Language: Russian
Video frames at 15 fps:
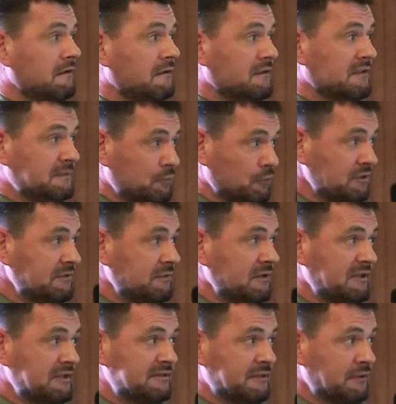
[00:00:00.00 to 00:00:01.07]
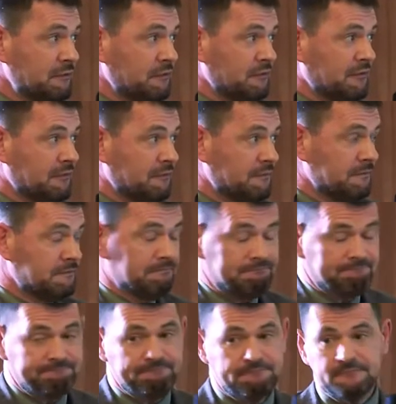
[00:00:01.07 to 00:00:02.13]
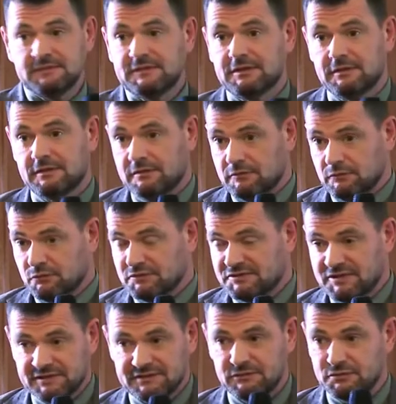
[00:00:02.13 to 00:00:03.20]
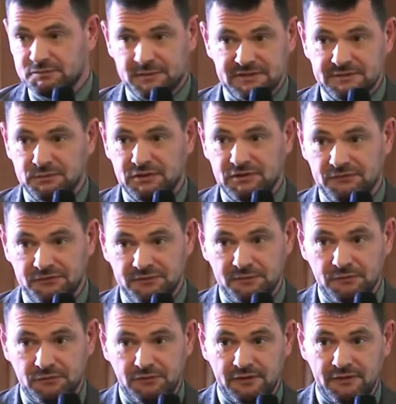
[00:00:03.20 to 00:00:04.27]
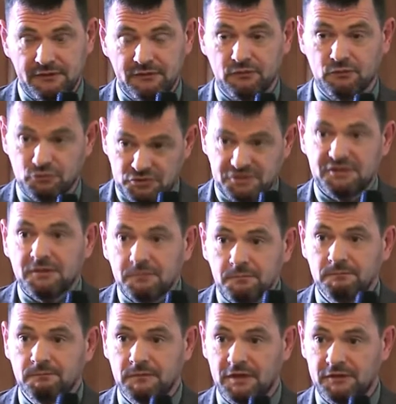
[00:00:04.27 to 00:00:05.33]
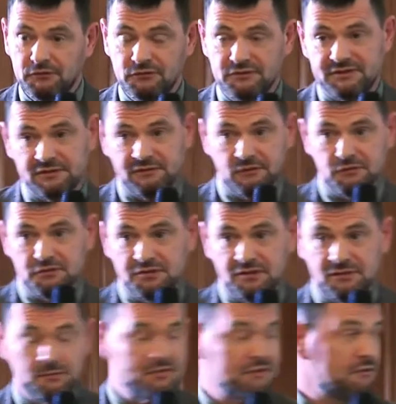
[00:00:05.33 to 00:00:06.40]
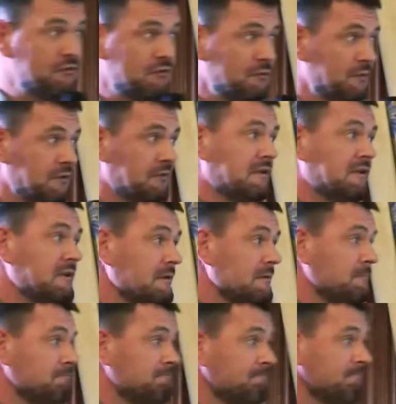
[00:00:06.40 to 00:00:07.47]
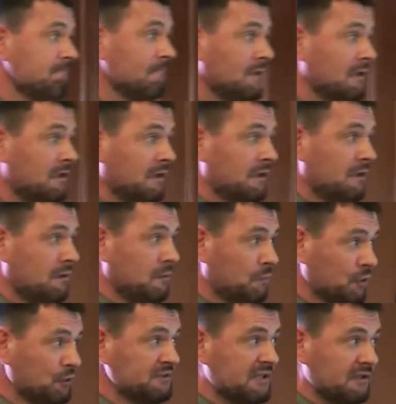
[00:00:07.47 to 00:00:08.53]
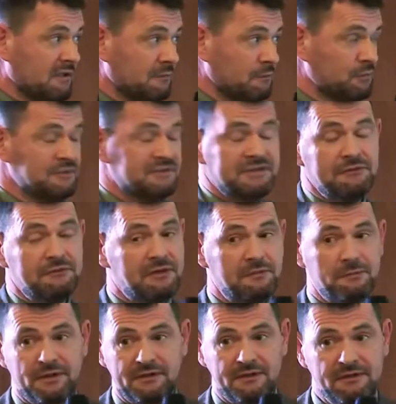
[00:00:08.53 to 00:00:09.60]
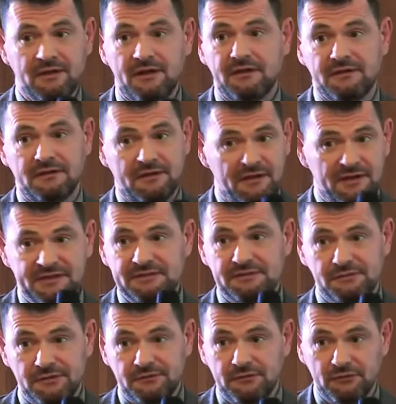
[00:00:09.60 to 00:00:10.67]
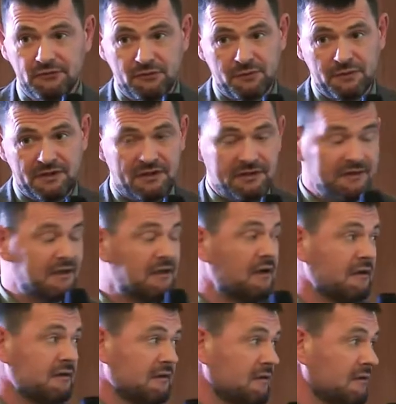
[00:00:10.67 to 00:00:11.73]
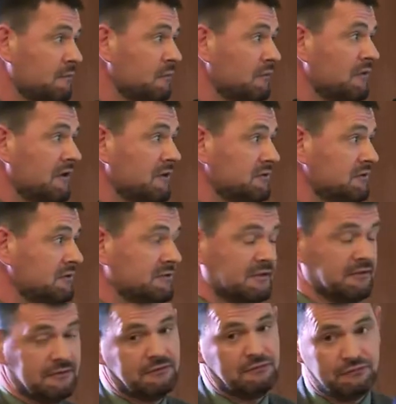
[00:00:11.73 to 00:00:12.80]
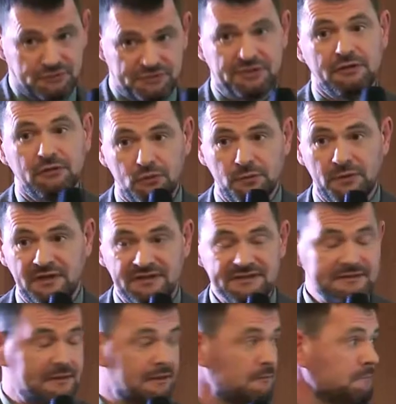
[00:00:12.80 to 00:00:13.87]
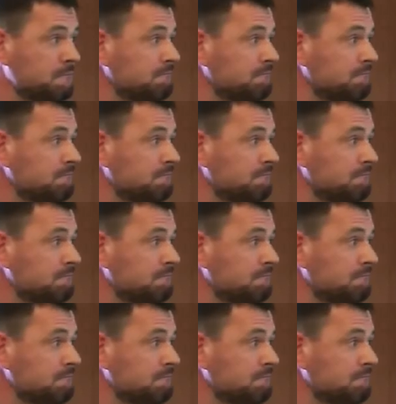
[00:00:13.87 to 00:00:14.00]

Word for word: Использование стероидов. Часто у спортсменов это бывает. Уже относится к нарушениям пищевого поведения. Просто компульсивное переедание, разовый феномен, однократно наблюдающийся, уже группа риска